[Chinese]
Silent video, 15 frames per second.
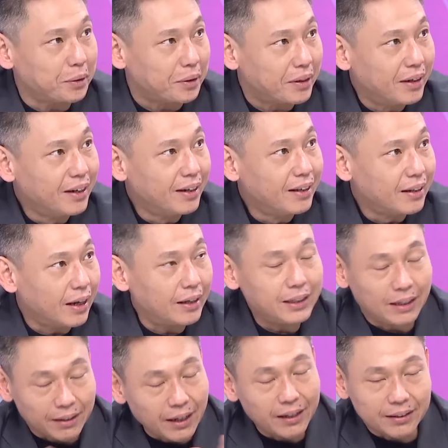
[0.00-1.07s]
去？我跟
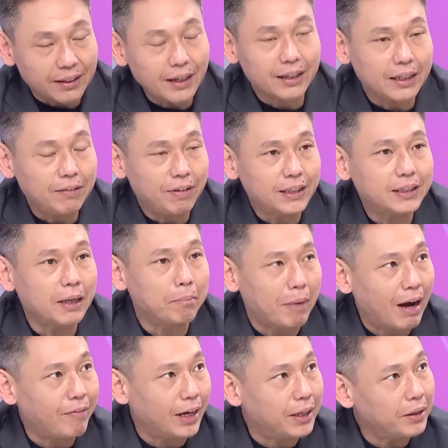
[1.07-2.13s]
你讲，那个那个地方是很
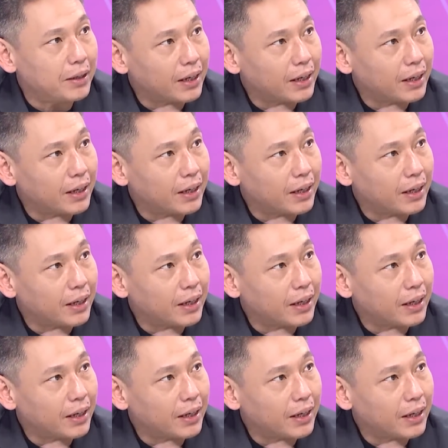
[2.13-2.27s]
麻烦，